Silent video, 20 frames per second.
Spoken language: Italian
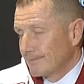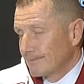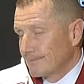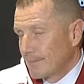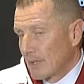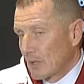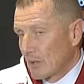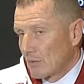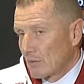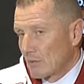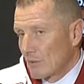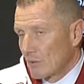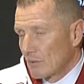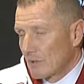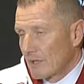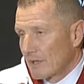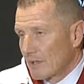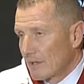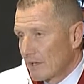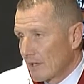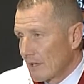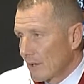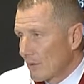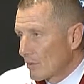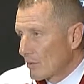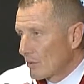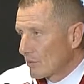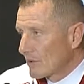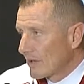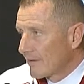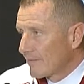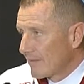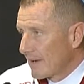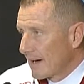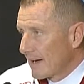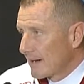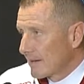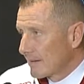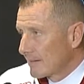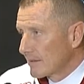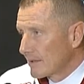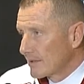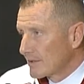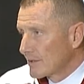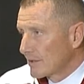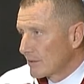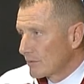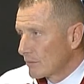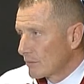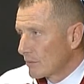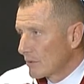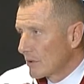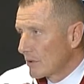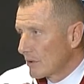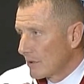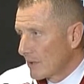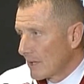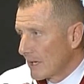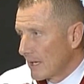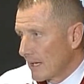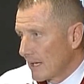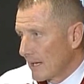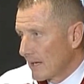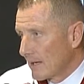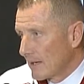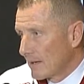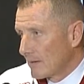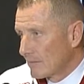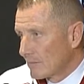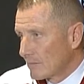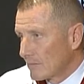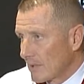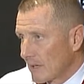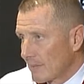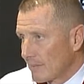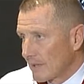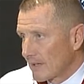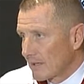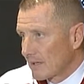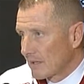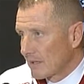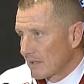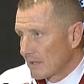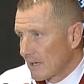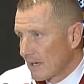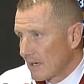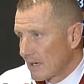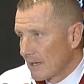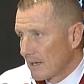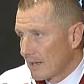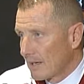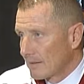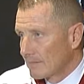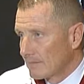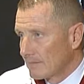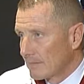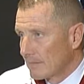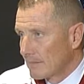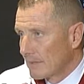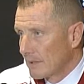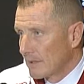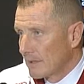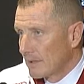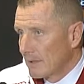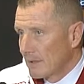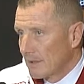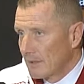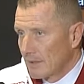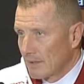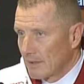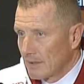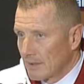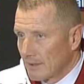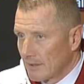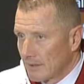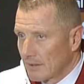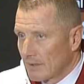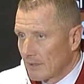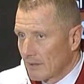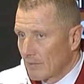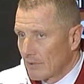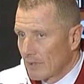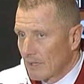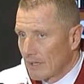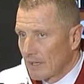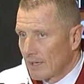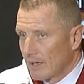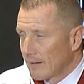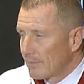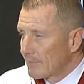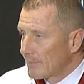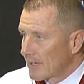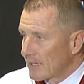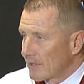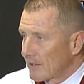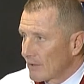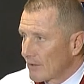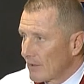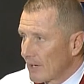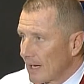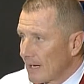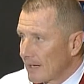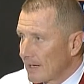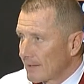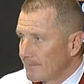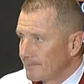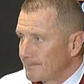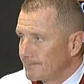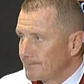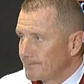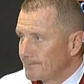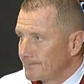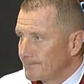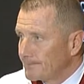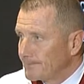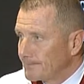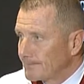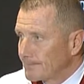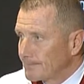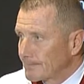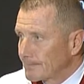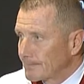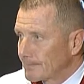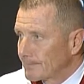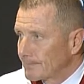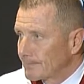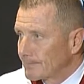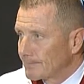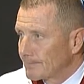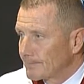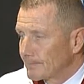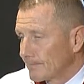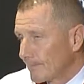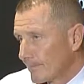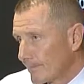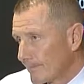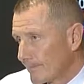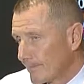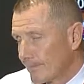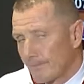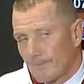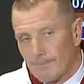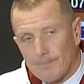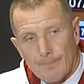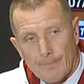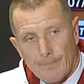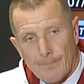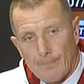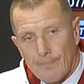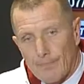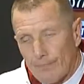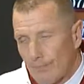Però un conto è dire, un conto è fare. Di sicuro è una partita eh, di quelle particolari. Corriere dello Sport.